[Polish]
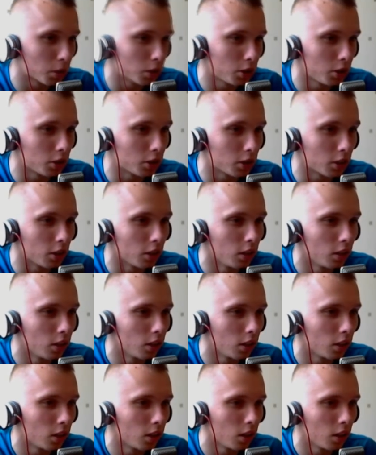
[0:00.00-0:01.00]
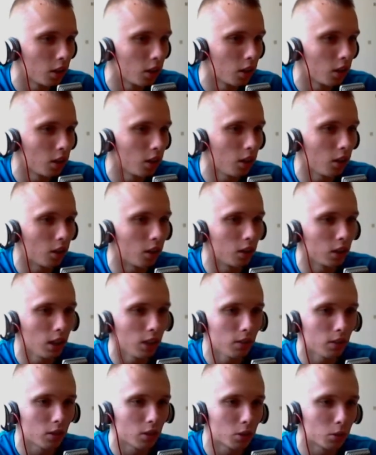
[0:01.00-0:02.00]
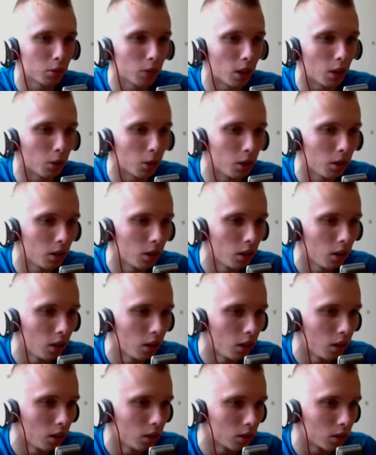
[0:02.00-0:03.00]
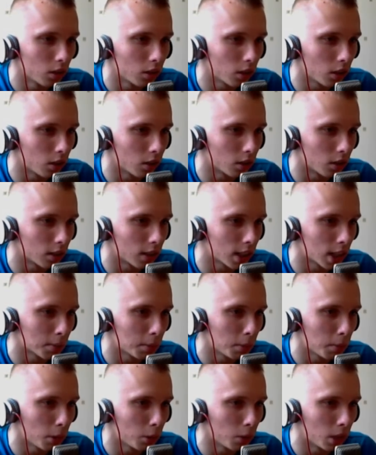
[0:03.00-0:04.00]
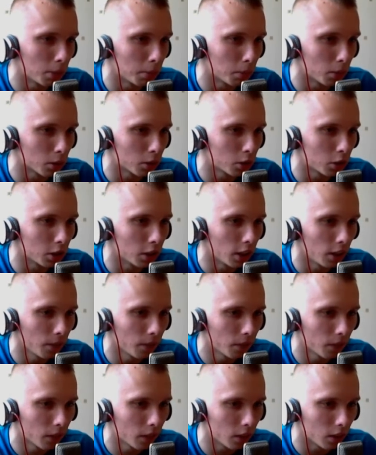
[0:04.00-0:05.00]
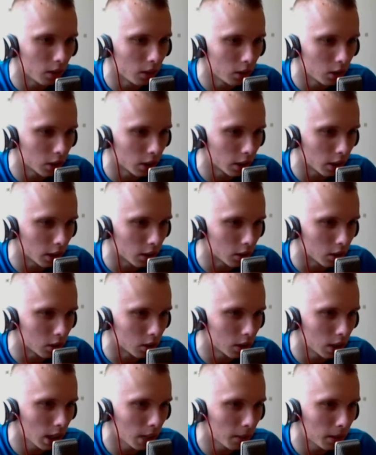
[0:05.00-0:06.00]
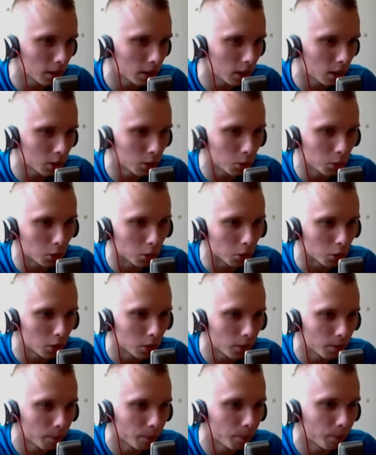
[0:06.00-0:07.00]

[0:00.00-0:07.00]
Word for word: przyciski? O, nawet się udało. Co z tego, że zaraz mi paluchy porozcina. I czekajcie, co ja mam teraz uciąć?